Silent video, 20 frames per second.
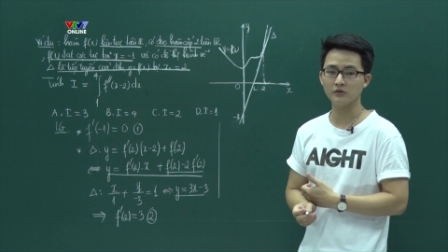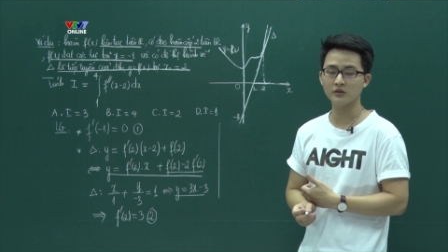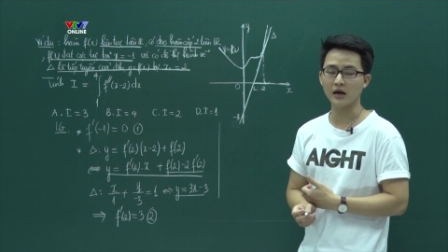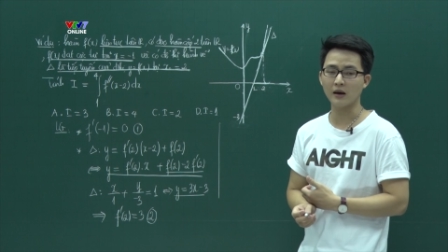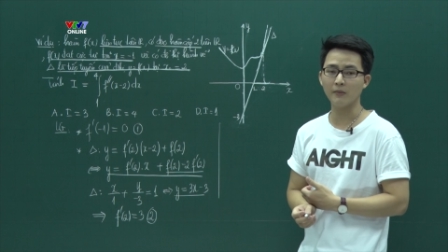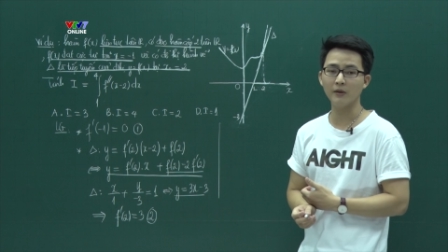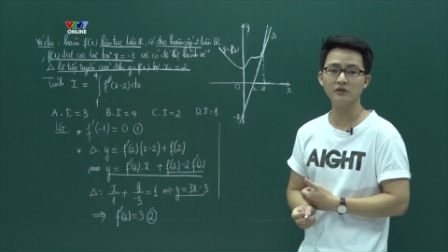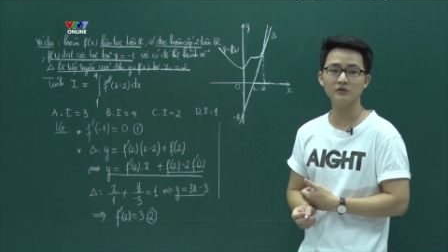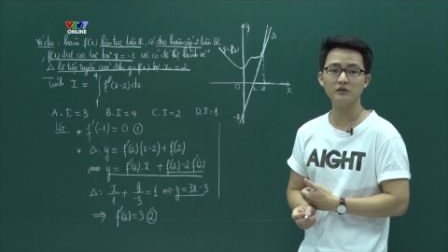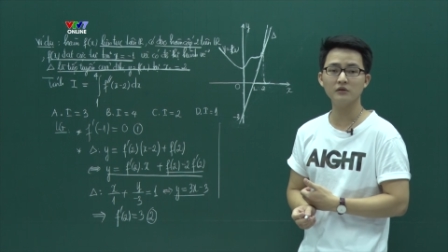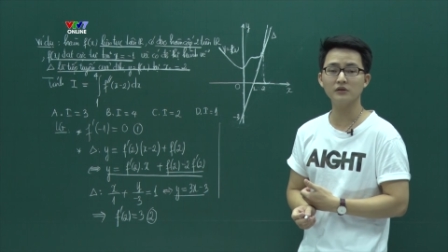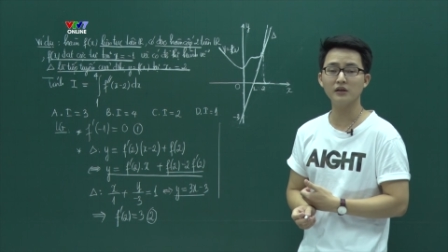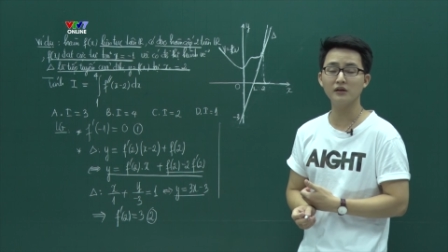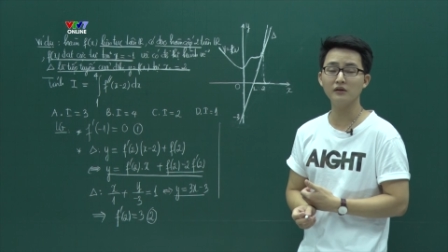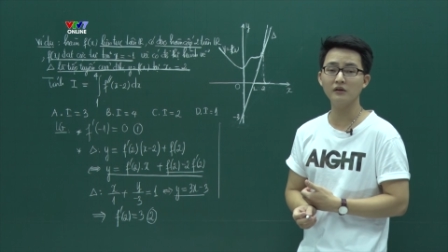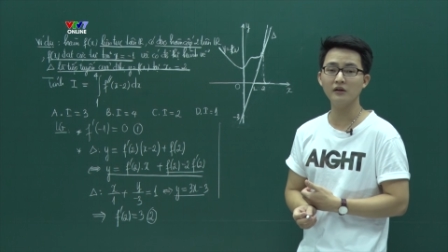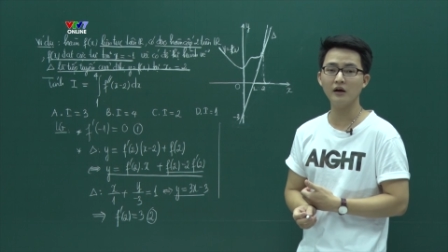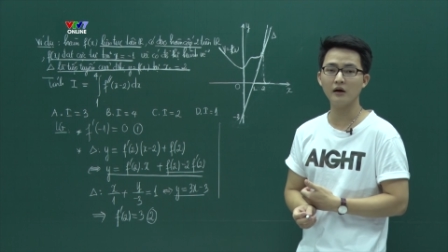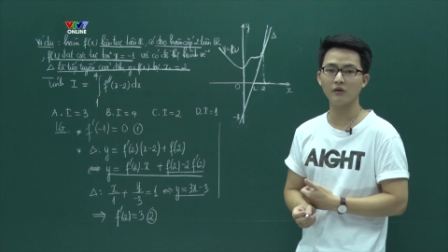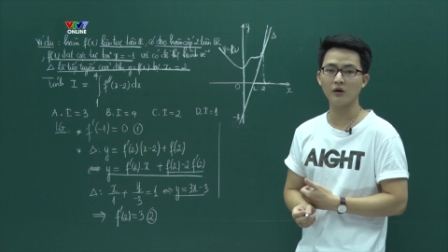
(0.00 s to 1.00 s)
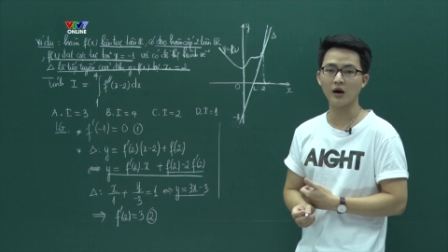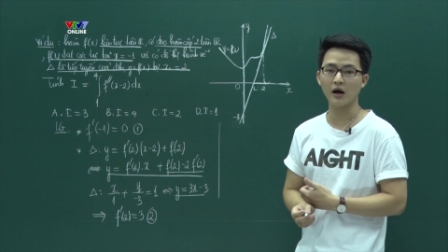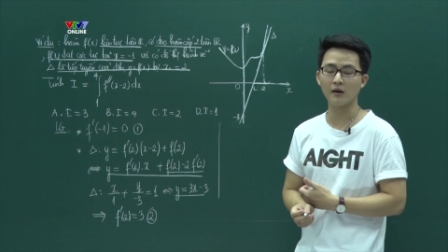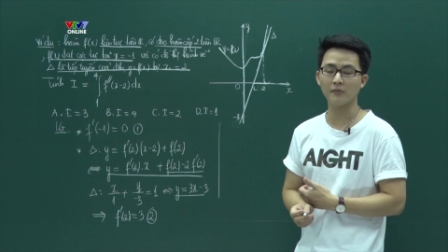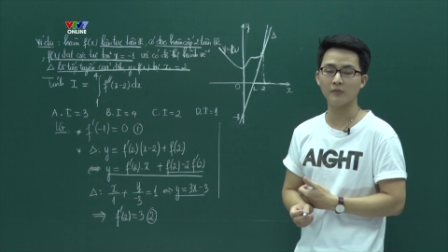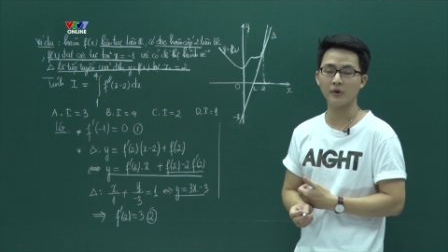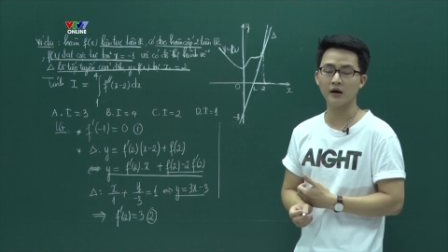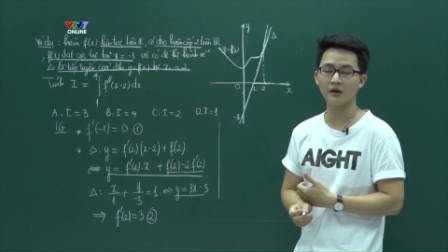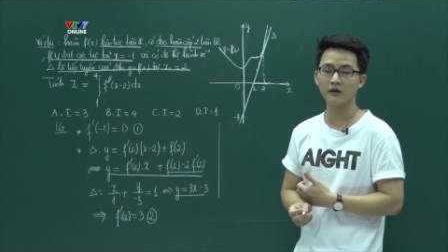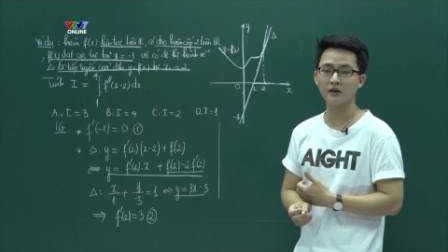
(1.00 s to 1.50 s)
là chả bao giờ tính cái đạo
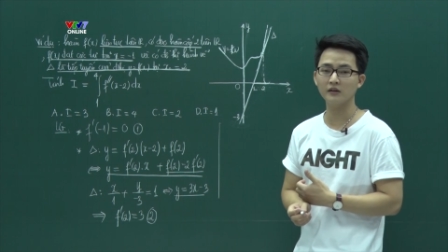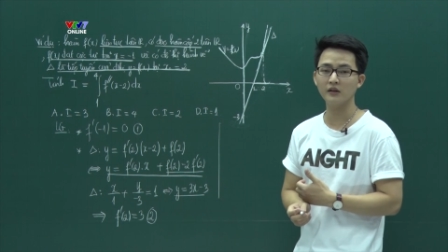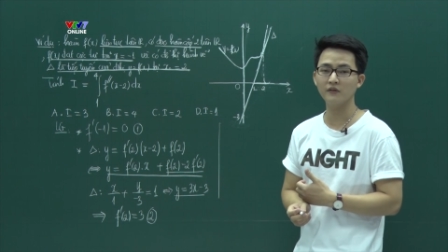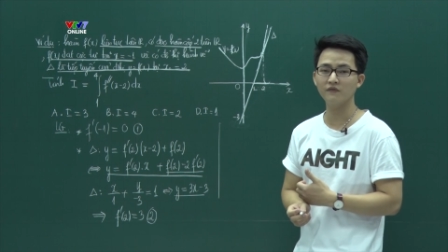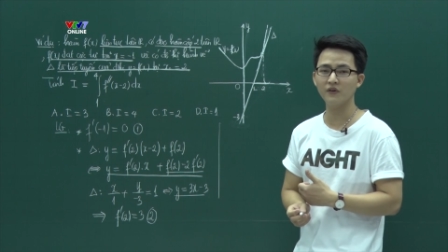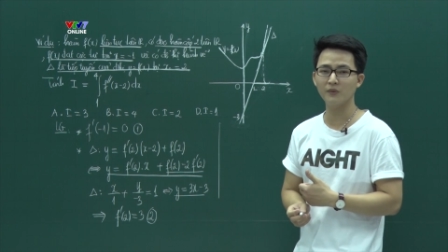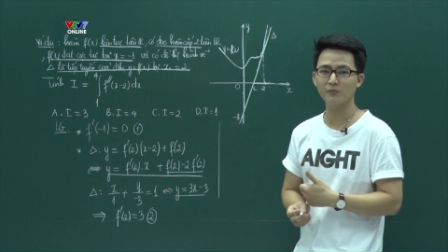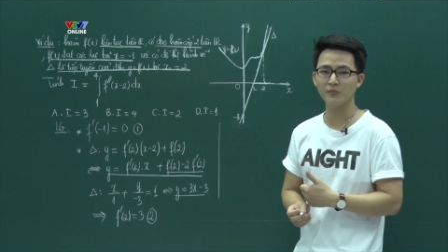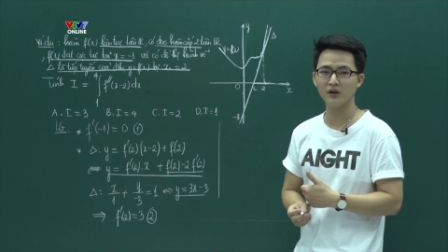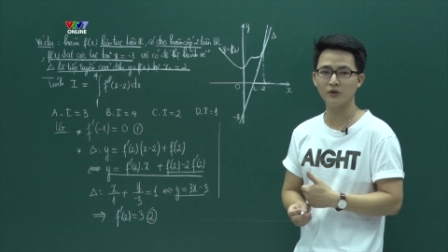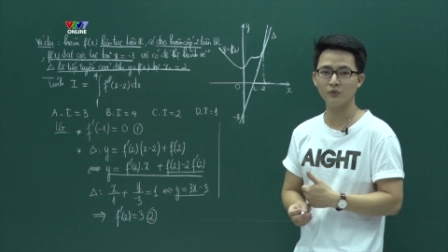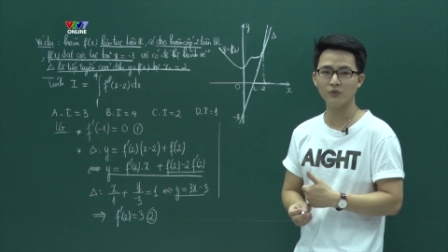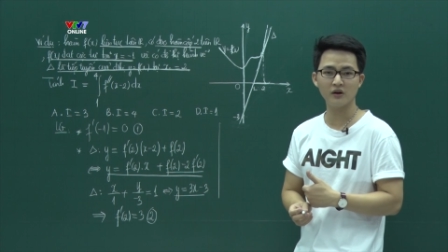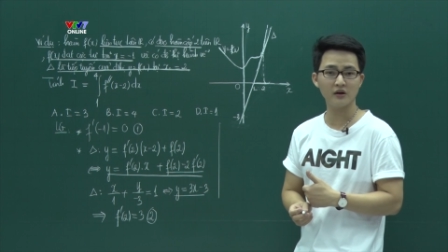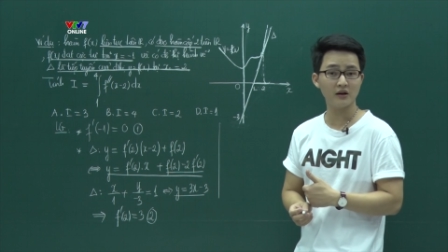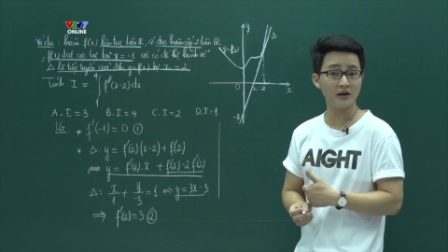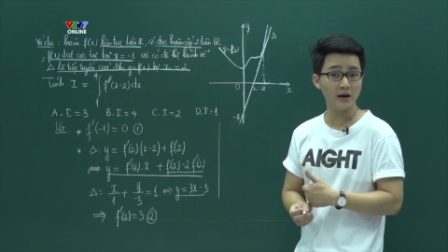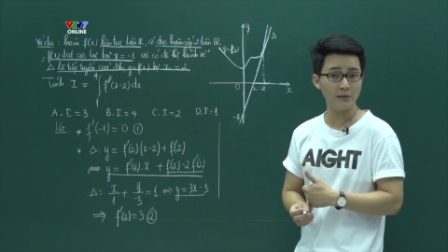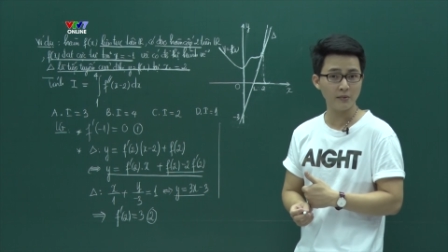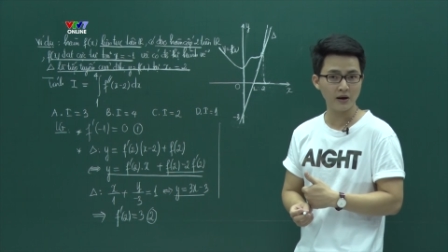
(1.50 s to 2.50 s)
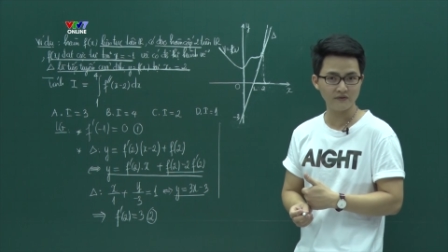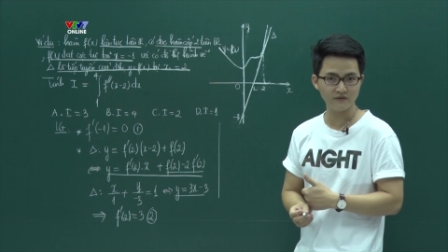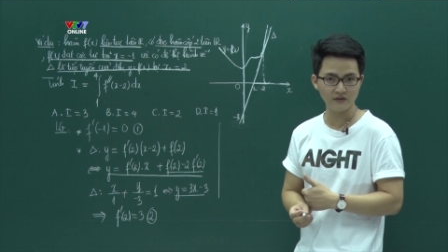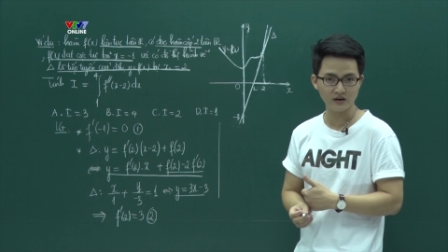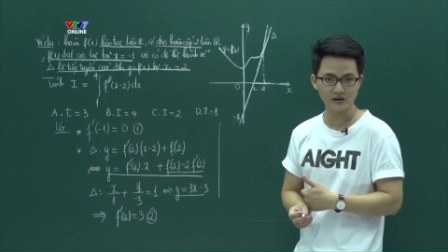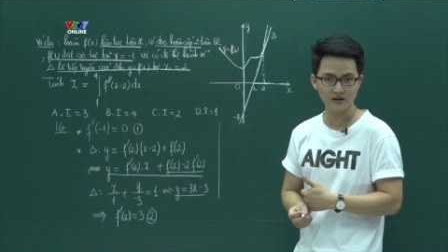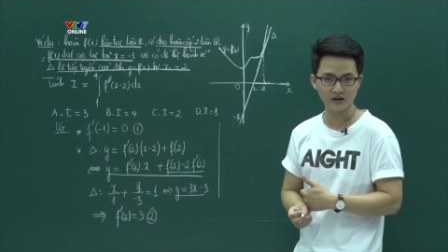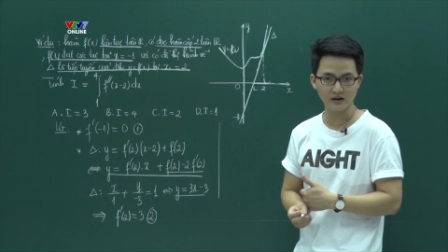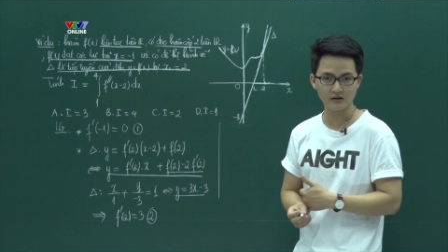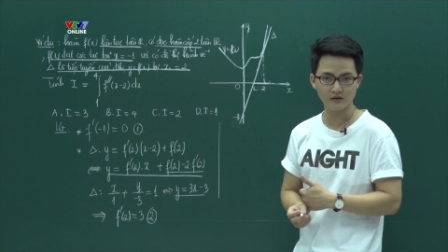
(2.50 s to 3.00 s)
hàm à cái tích phân mà liên quan đến cái f2
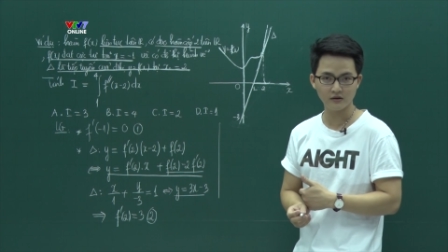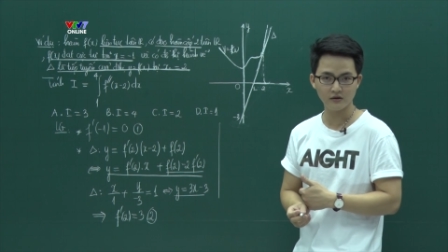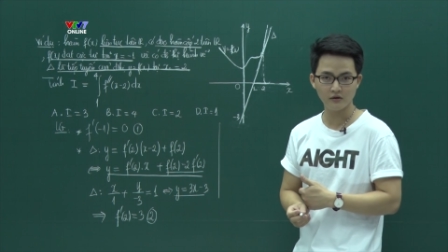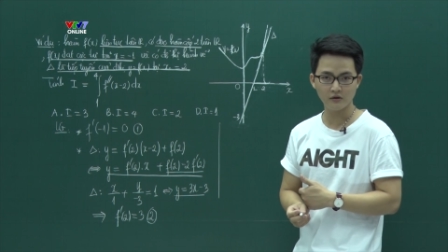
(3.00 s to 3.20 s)
phẩy cả